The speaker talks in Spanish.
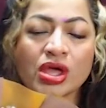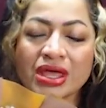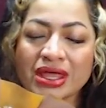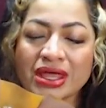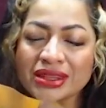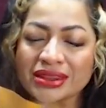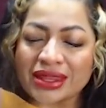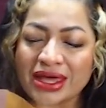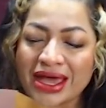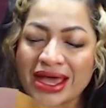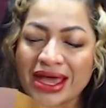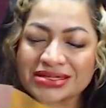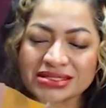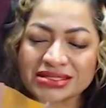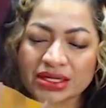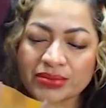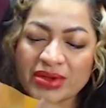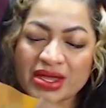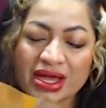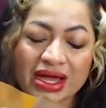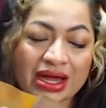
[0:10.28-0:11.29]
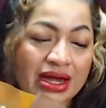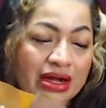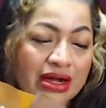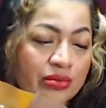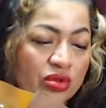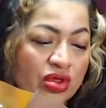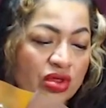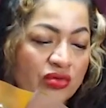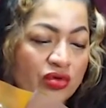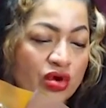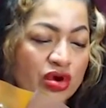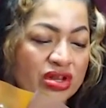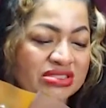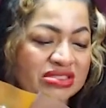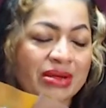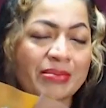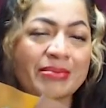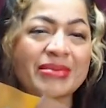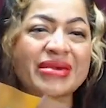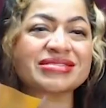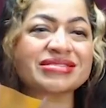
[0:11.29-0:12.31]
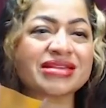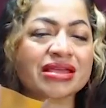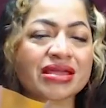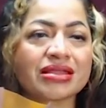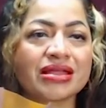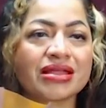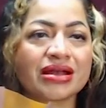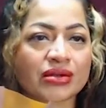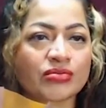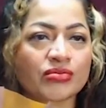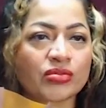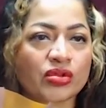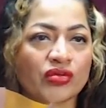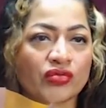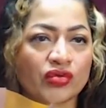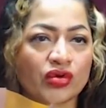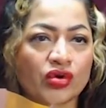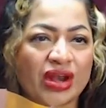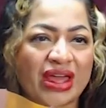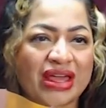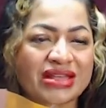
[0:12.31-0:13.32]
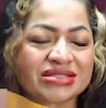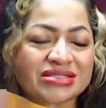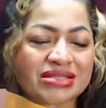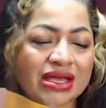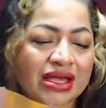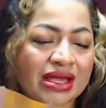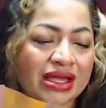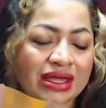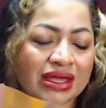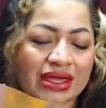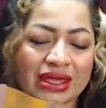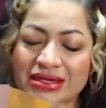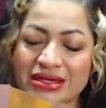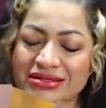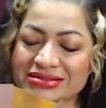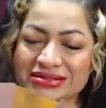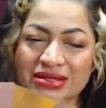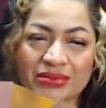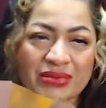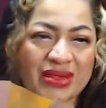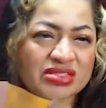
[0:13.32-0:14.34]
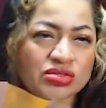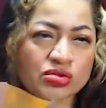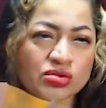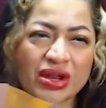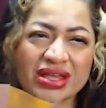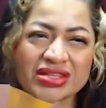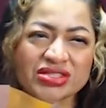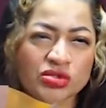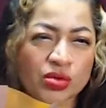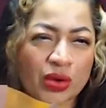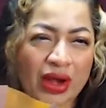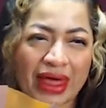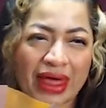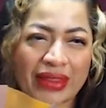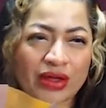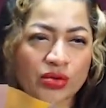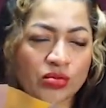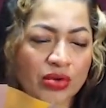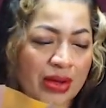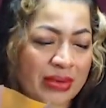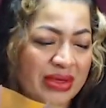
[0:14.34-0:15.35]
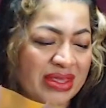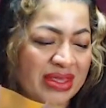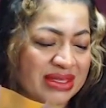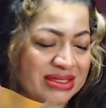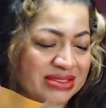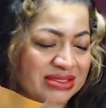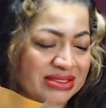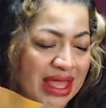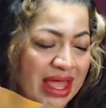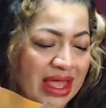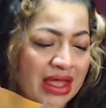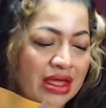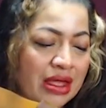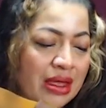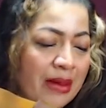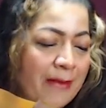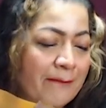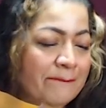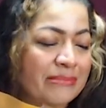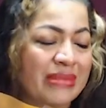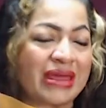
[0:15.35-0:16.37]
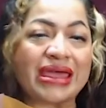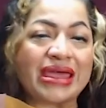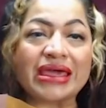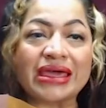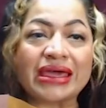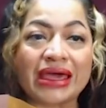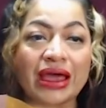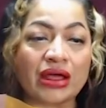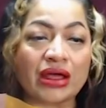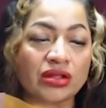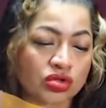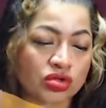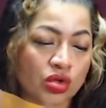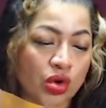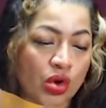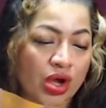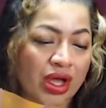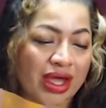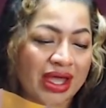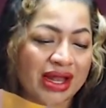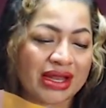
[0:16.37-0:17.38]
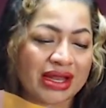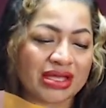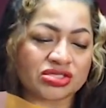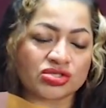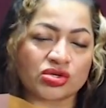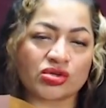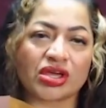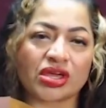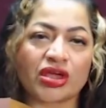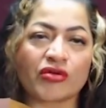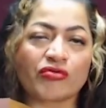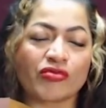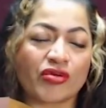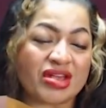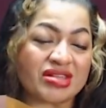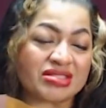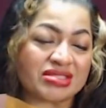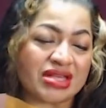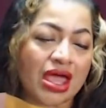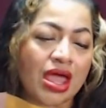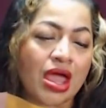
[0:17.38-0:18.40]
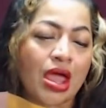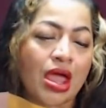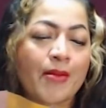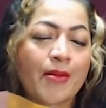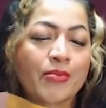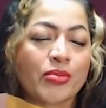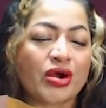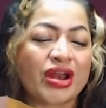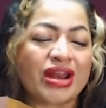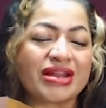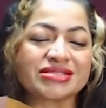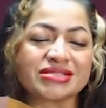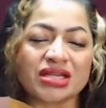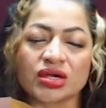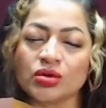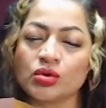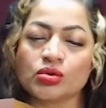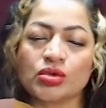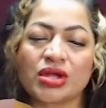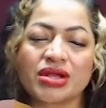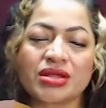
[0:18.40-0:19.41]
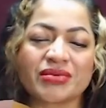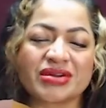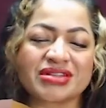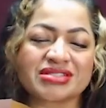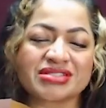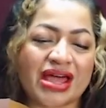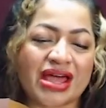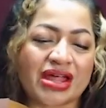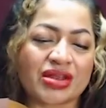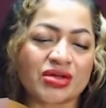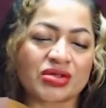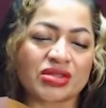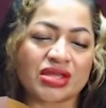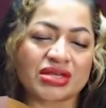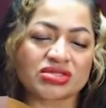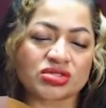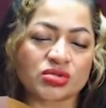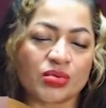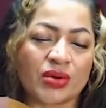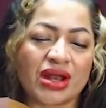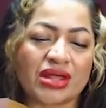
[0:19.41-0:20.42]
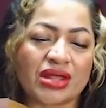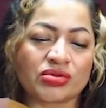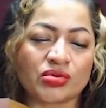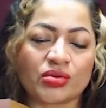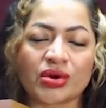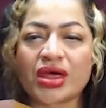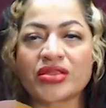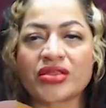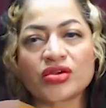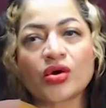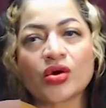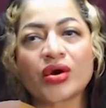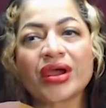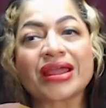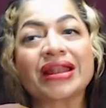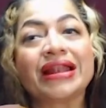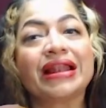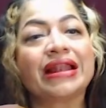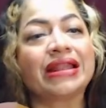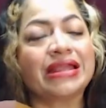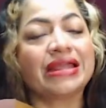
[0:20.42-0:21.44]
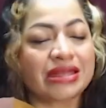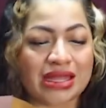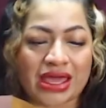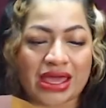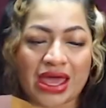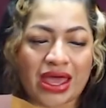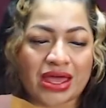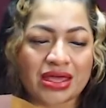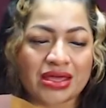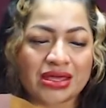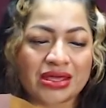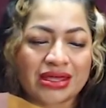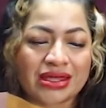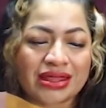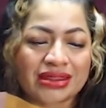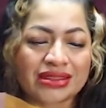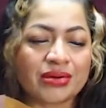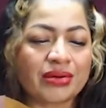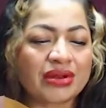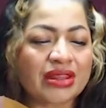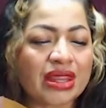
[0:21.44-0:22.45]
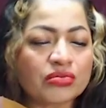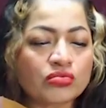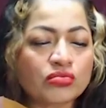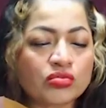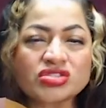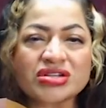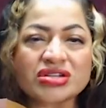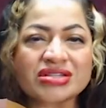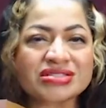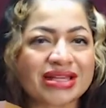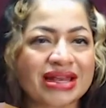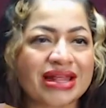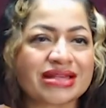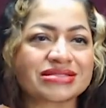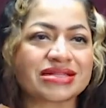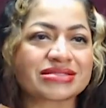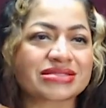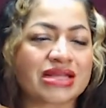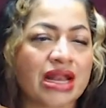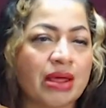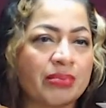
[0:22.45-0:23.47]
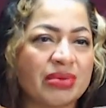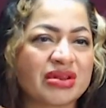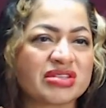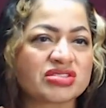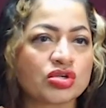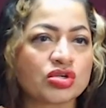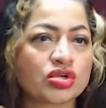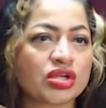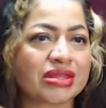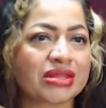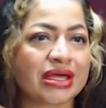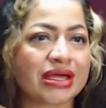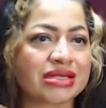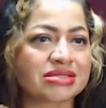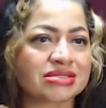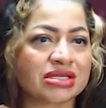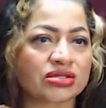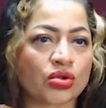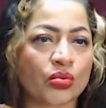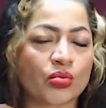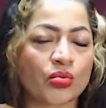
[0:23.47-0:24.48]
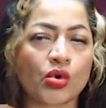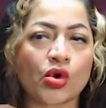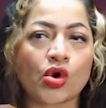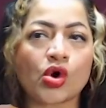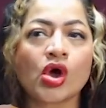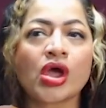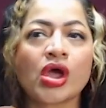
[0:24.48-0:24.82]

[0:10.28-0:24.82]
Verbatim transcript: de hacerme llegar el ramo de flores. Más allá del ramo de flores, que se me hace una chulada, una belleza, me encantó el hecho de que fuese por el segundo aniversario de Sube a tu radio en línea. De verdad, muchas gracias a la personita que se tomó